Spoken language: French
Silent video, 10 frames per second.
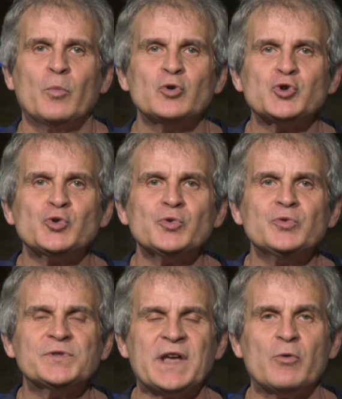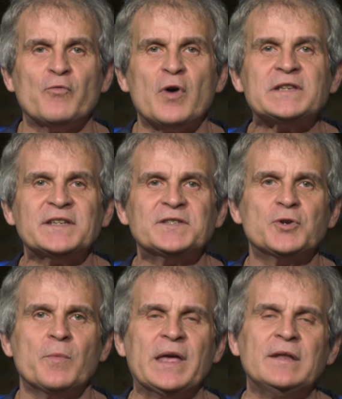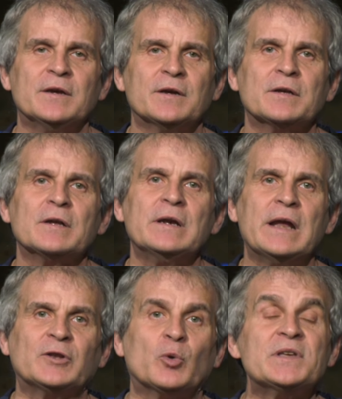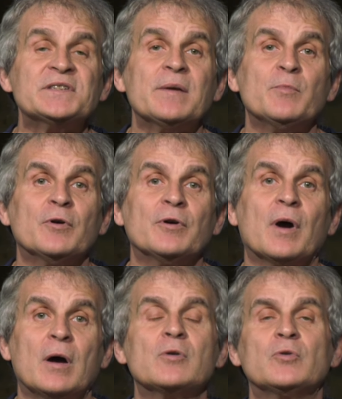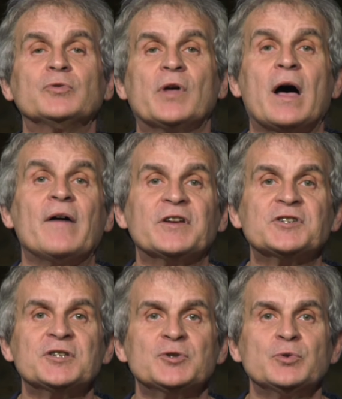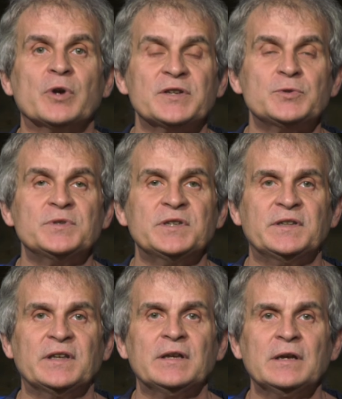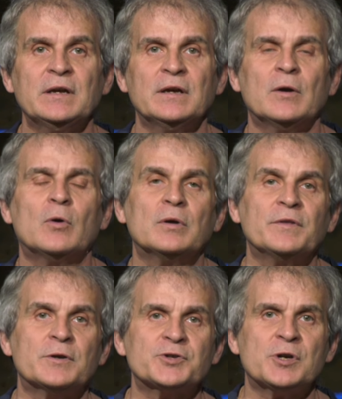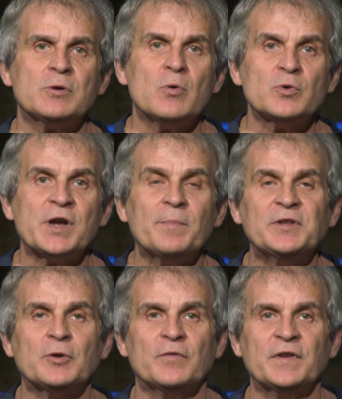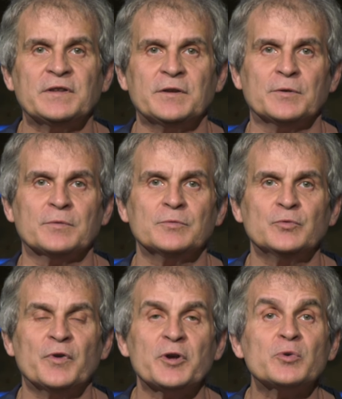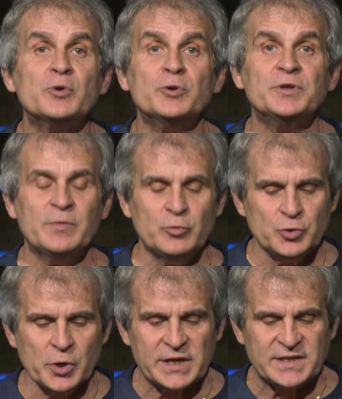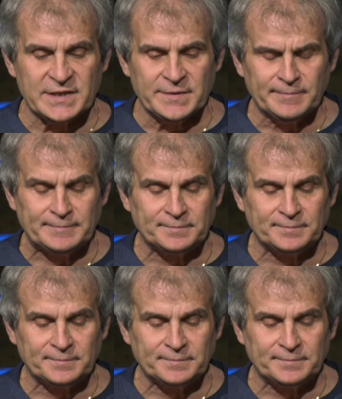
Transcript: Bonjour, nous allons voir cette semaine euh, la troisième euh, rencontre avec Jésus ressuscité dans Jean au chapitre 21. Nous voyons le début du récit.